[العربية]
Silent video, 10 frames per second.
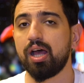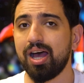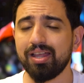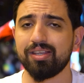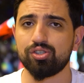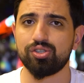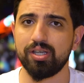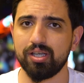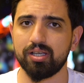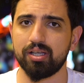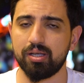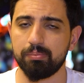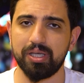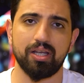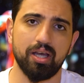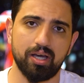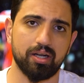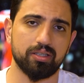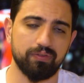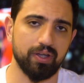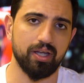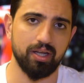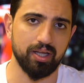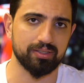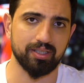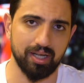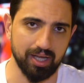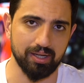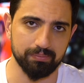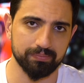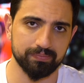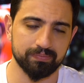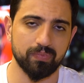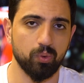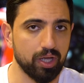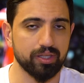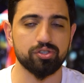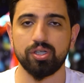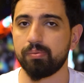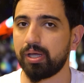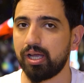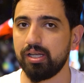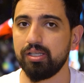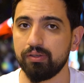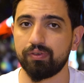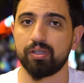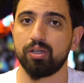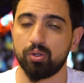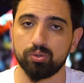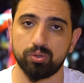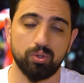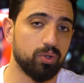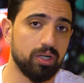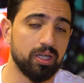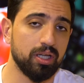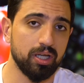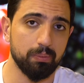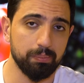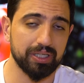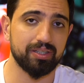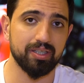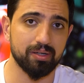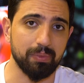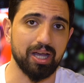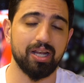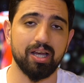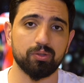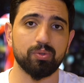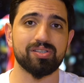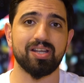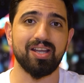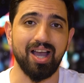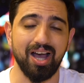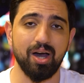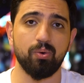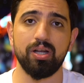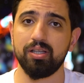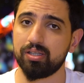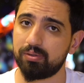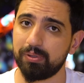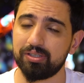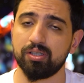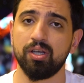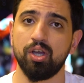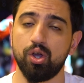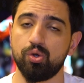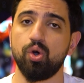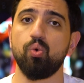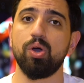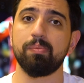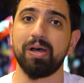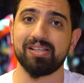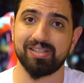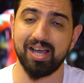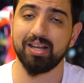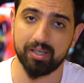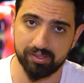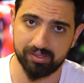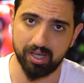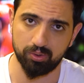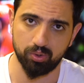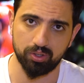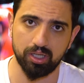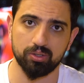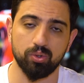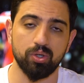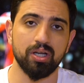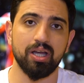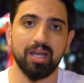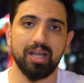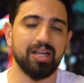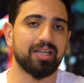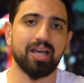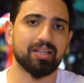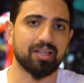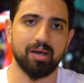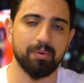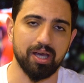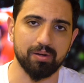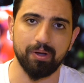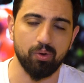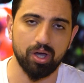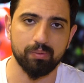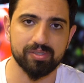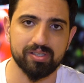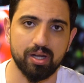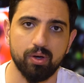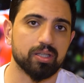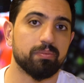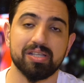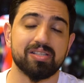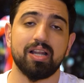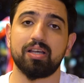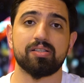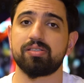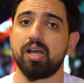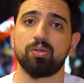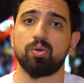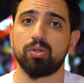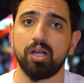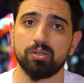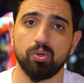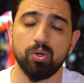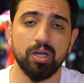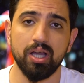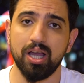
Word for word: هذا الشيء بيخلق رد فعل عند اللاعب وهذا الشيء بخليه يفقد الكنترول بكثير محلات ويصير يحاول يثبت انه هو ما زال كريستيانو رونالدو اللي كان قبل اربع وخمس سنوات ما زال كريستيانو رونالدو